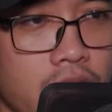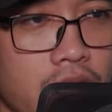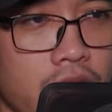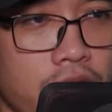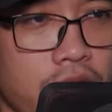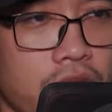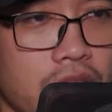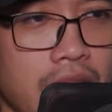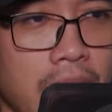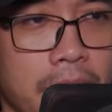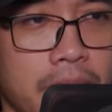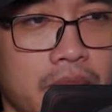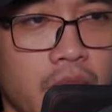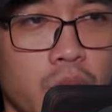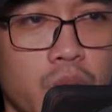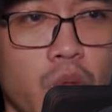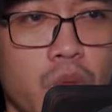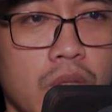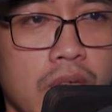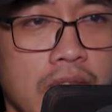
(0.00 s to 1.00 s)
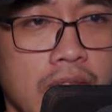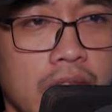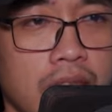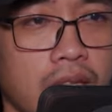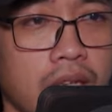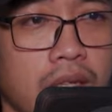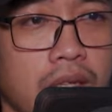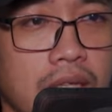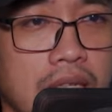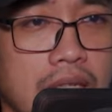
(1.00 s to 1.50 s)
Vương Lâm không hề dễ
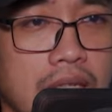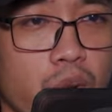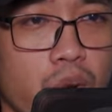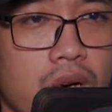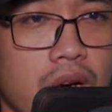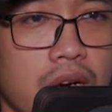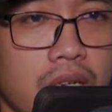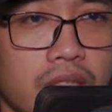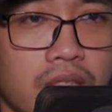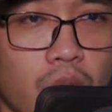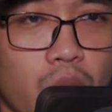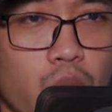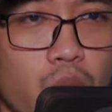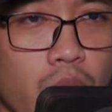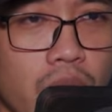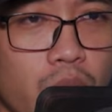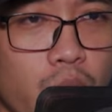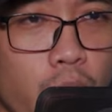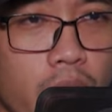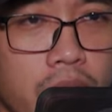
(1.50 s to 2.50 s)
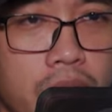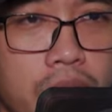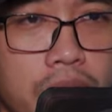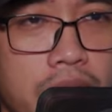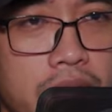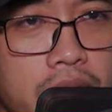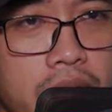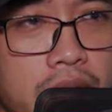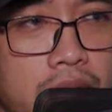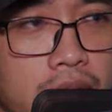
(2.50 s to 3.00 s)
dụa để mặc cho bàn tay kia nắm
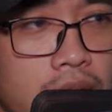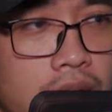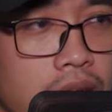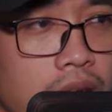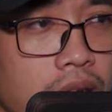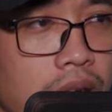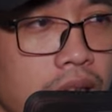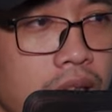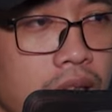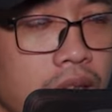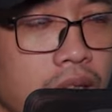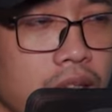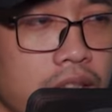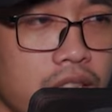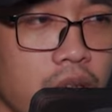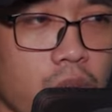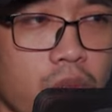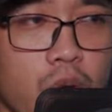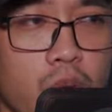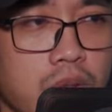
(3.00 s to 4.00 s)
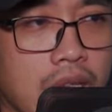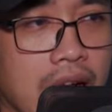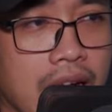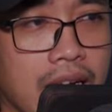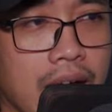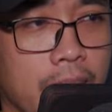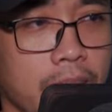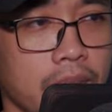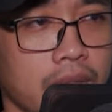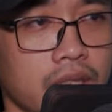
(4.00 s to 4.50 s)
lấy mình, lạnh lùng nhìn
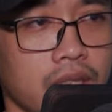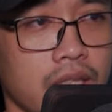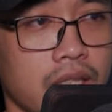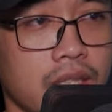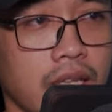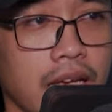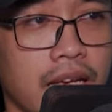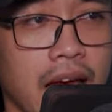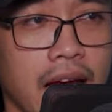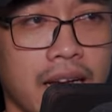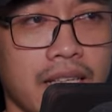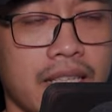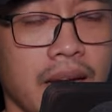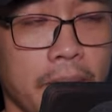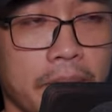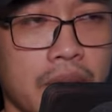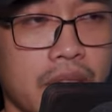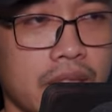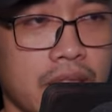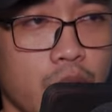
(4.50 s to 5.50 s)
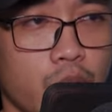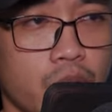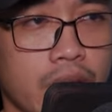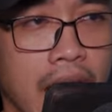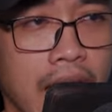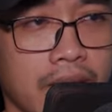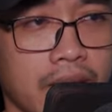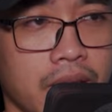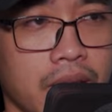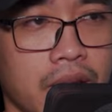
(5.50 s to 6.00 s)
chằm chằm nữ tử áo trắng phía trước,
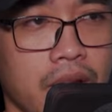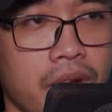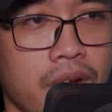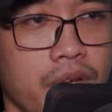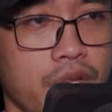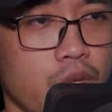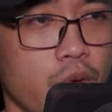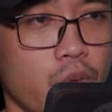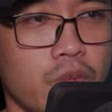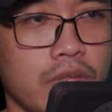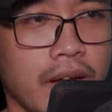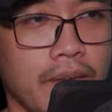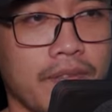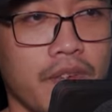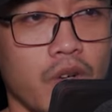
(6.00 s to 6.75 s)
trầm giọng nói.